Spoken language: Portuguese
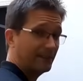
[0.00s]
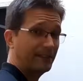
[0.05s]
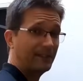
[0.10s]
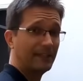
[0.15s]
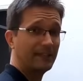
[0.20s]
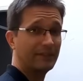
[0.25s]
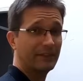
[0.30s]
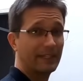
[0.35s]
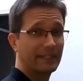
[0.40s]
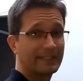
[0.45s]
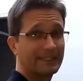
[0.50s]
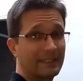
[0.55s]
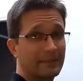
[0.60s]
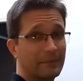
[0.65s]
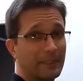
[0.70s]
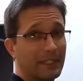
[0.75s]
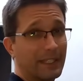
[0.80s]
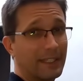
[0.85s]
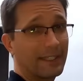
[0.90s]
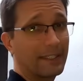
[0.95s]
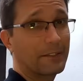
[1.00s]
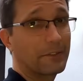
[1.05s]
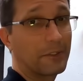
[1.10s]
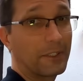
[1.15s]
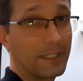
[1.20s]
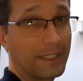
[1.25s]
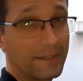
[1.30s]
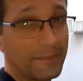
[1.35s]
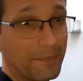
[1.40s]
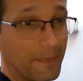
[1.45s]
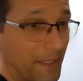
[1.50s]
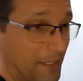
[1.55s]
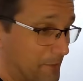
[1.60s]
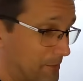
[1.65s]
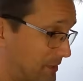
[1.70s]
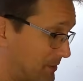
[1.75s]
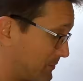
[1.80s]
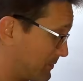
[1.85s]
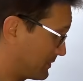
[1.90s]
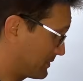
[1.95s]
Quem vai receber ela agora é
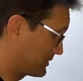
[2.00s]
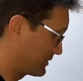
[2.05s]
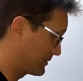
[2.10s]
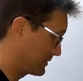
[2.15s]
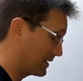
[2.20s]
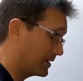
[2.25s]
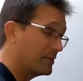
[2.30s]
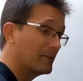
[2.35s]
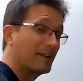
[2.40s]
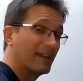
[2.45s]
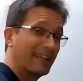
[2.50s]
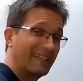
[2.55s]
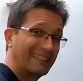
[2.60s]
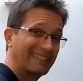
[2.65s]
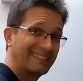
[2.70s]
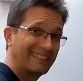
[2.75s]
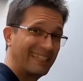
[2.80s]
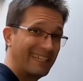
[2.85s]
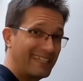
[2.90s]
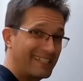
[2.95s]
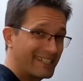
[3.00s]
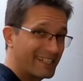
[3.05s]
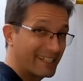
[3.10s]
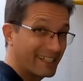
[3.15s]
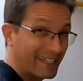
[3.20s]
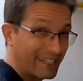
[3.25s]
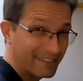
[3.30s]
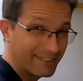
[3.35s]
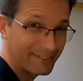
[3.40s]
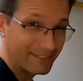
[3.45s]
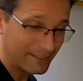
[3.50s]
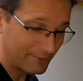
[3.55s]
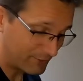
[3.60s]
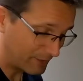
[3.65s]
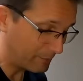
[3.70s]
o Acorde, o carro recém-chegado na